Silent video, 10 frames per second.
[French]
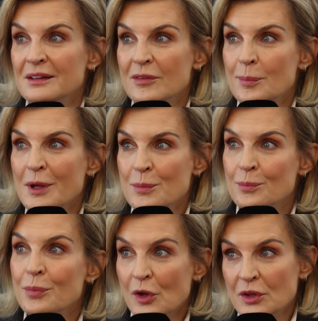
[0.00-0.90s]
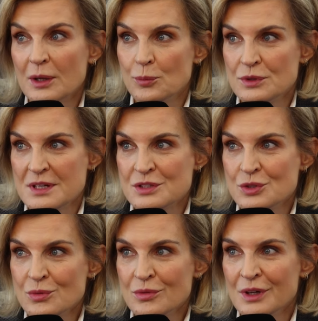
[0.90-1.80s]
n'avait pas une bonne
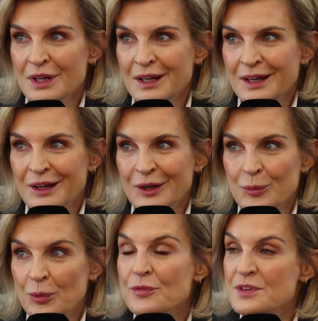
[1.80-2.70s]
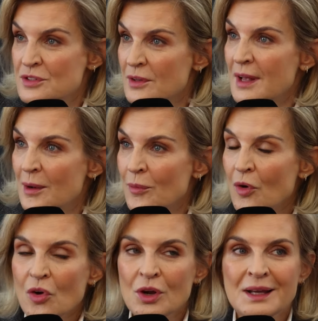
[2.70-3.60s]
réputation,
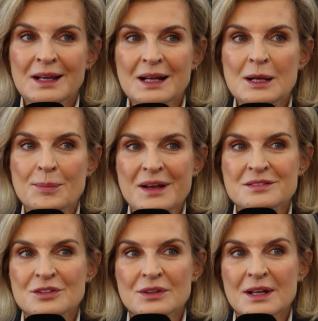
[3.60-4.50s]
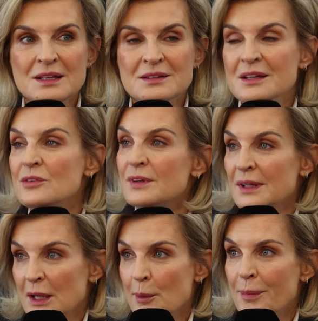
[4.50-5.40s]
professionnellement, les personnalités ne
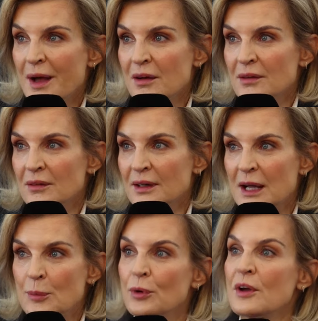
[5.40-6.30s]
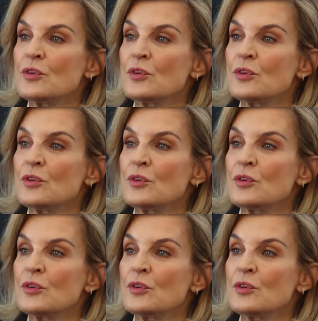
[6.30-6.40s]
viendraient pas. Elles pourraient